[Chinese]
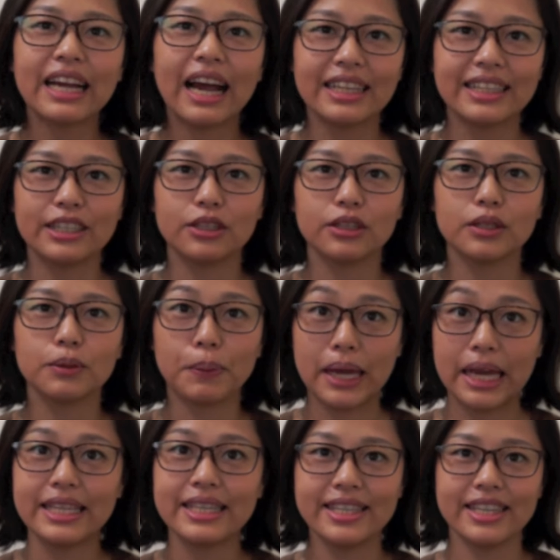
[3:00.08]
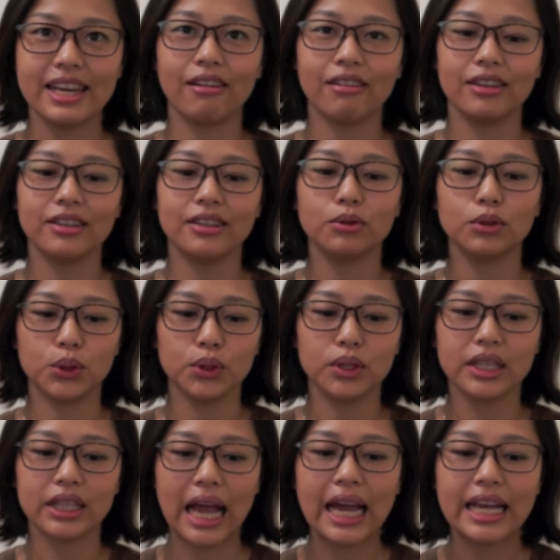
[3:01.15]
小孩子就是偏小了，我觉
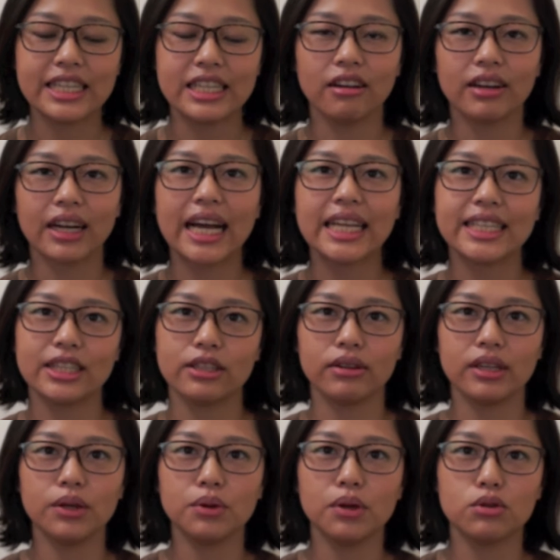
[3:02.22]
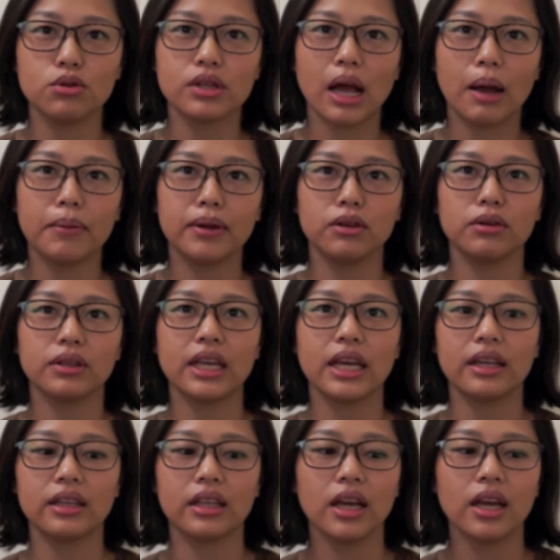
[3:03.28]
得太小，看这种音乐剧他们有
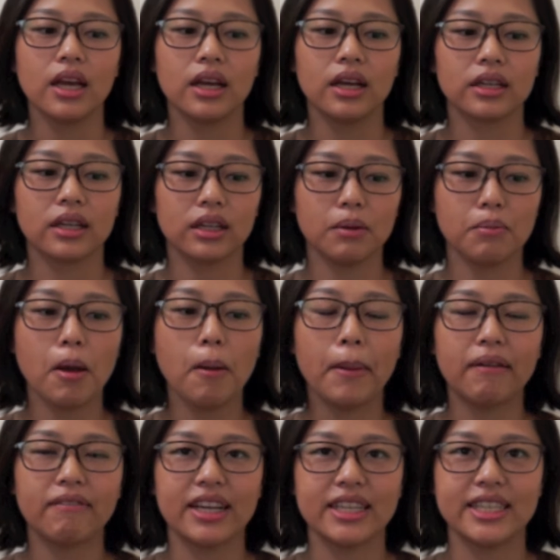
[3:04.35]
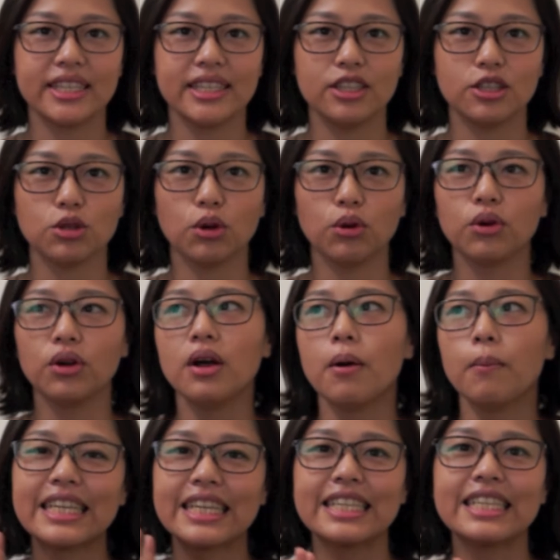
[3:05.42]
点可能没有办法吸收。
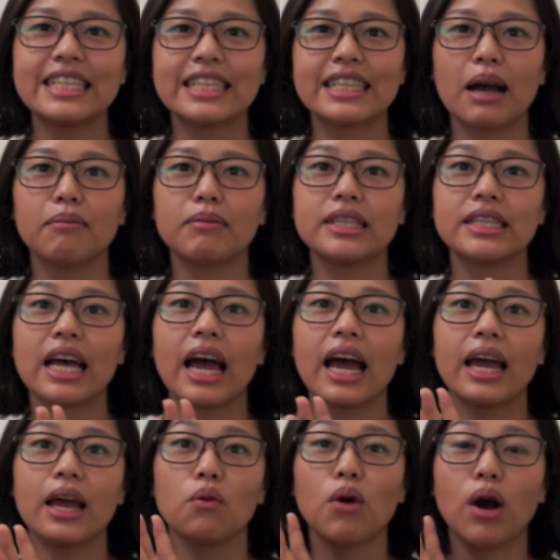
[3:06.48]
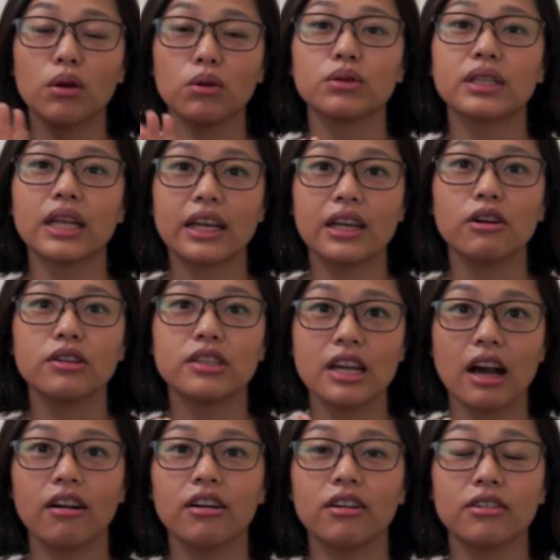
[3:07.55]
谢欣子他们在网络上也有
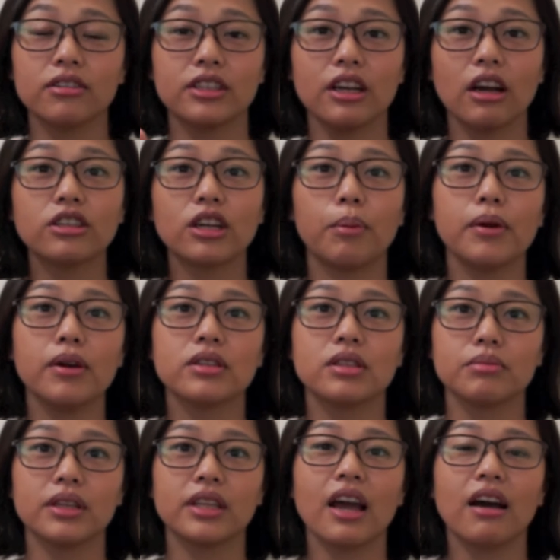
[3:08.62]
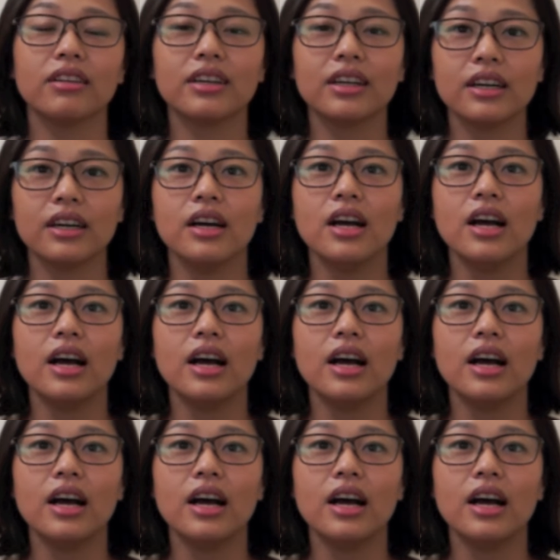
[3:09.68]
教教小朋友怎么跳那个